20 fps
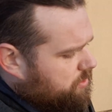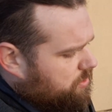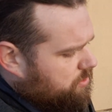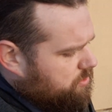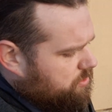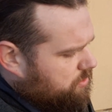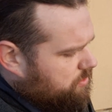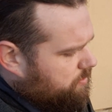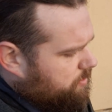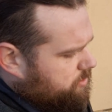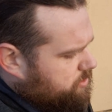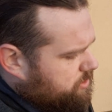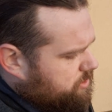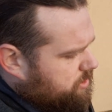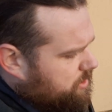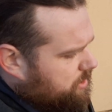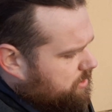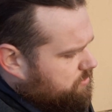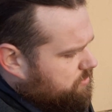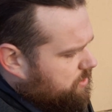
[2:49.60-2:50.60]
O to będzie
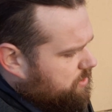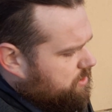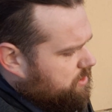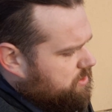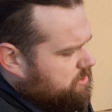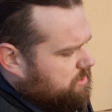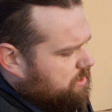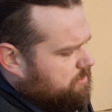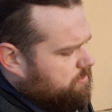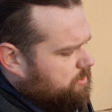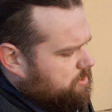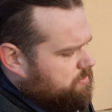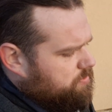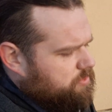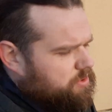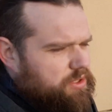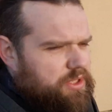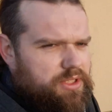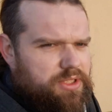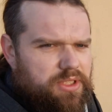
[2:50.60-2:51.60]
trzeba tutaj też zadbać.
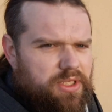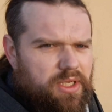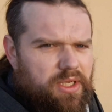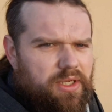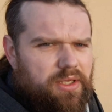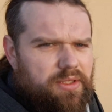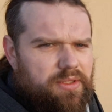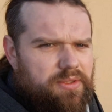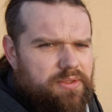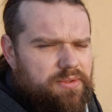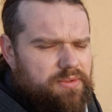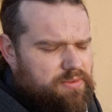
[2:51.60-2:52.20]
Myślę, że